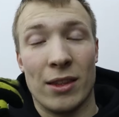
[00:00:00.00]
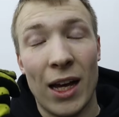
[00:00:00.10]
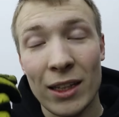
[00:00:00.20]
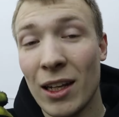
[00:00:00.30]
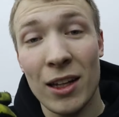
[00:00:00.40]

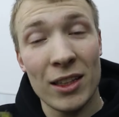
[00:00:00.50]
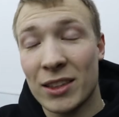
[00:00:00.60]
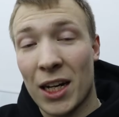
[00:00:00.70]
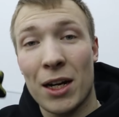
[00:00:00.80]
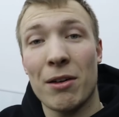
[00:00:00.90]
надо ли
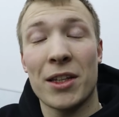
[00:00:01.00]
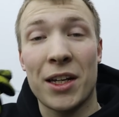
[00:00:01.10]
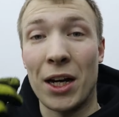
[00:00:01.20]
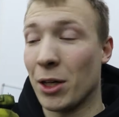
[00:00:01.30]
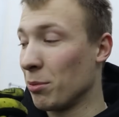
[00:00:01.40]
настраивать
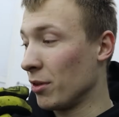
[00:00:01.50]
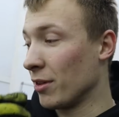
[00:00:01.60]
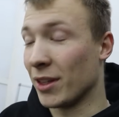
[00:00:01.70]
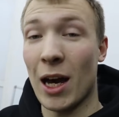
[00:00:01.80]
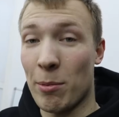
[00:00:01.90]
карп?
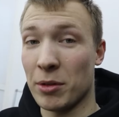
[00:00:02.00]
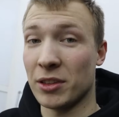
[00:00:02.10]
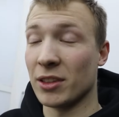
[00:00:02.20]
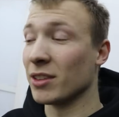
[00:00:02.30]
Да, пацаны,